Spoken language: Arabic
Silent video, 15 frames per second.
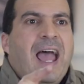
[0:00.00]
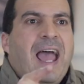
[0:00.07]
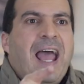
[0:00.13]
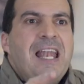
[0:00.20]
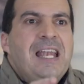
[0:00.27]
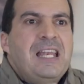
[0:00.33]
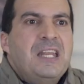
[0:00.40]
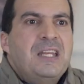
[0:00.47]

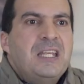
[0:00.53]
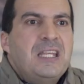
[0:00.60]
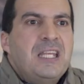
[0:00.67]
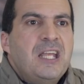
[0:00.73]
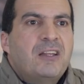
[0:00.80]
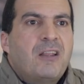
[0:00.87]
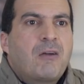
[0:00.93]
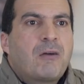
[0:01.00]
حل
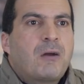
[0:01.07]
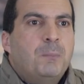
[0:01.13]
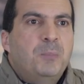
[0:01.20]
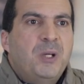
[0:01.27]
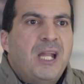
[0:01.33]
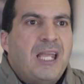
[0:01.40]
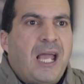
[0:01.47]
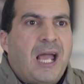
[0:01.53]
نيتك
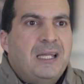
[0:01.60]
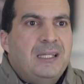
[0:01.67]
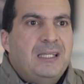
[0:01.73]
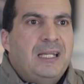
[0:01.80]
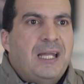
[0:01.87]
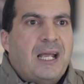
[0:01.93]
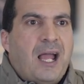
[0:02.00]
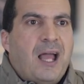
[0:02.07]
ربنا
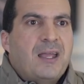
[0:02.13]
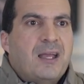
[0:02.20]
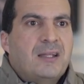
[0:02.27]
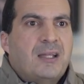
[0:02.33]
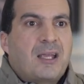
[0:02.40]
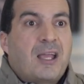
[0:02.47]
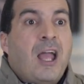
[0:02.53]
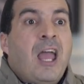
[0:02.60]
يحلي لك
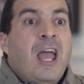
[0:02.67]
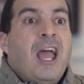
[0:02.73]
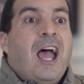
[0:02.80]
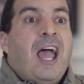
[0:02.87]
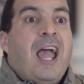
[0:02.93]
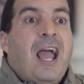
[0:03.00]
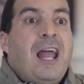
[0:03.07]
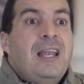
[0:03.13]
حياتك
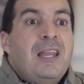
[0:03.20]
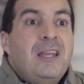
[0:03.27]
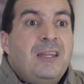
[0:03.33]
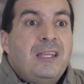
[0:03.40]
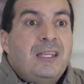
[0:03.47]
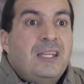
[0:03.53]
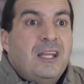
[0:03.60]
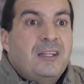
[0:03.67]
حل
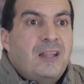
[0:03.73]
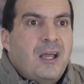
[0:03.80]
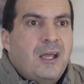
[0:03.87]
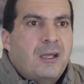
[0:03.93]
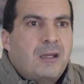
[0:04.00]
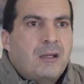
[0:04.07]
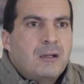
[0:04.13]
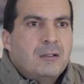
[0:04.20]

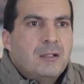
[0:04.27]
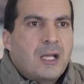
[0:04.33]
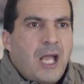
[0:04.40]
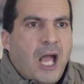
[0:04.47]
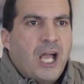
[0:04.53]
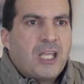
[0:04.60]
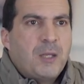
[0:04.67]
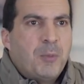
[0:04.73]
نيتك
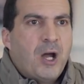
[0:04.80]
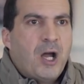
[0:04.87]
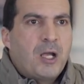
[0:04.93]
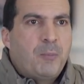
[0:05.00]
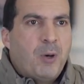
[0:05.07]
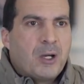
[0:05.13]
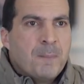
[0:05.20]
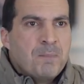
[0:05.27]
نجاحك يبقى
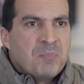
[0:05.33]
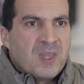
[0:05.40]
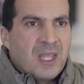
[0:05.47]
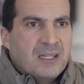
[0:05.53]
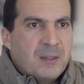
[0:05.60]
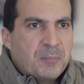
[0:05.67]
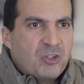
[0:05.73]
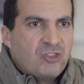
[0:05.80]
أكبر
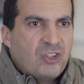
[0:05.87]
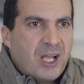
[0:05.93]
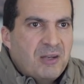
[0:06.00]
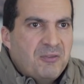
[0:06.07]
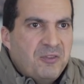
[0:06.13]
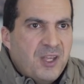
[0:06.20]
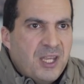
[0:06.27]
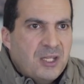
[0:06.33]
أنت
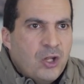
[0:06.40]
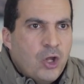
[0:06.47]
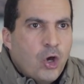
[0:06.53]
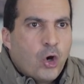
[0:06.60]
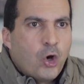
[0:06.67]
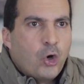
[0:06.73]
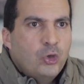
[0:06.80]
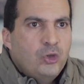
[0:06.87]
بتشتغل فين
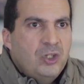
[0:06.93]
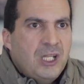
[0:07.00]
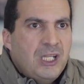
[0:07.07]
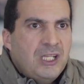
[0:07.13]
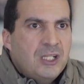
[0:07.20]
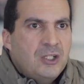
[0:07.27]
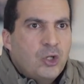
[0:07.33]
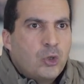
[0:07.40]
خد
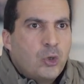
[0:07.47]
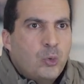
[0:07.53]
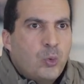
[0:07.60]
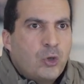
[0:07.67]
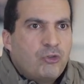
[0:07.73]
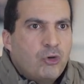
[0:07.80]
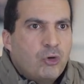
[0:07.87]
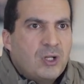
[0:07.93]
نية إن
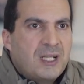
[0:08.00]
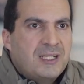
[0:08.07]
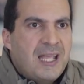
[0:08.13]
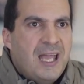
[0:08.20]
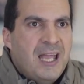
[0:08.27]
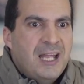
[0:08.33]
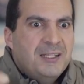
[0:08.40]
جوه شغلك ده